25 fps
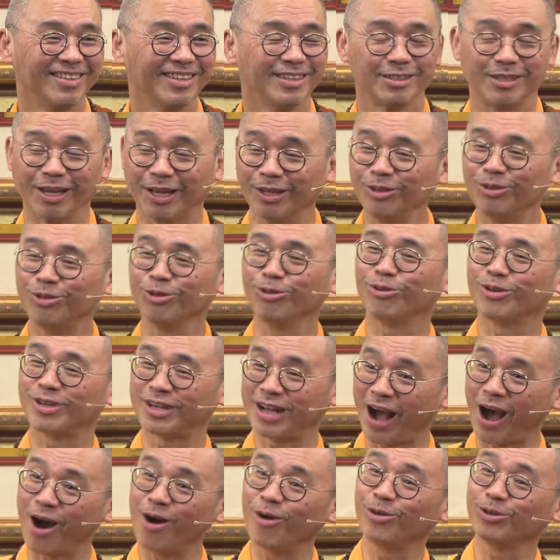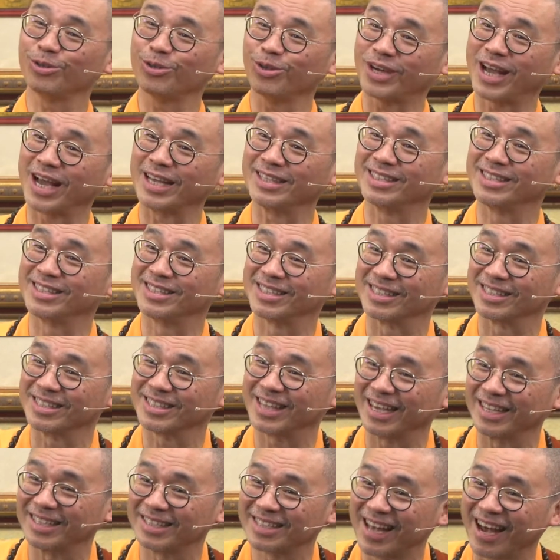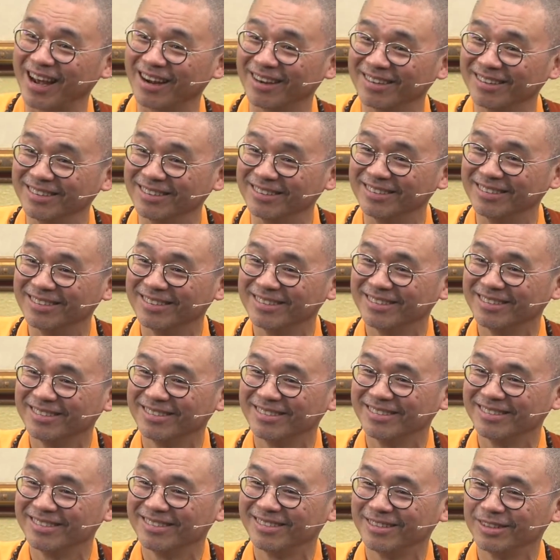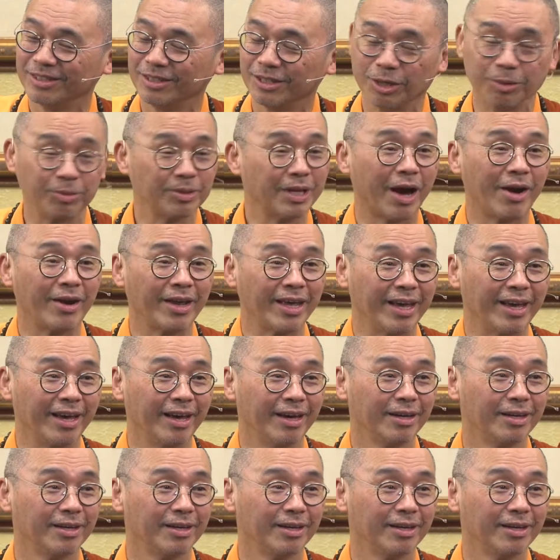程度高就开始只给上乐，有没有道理？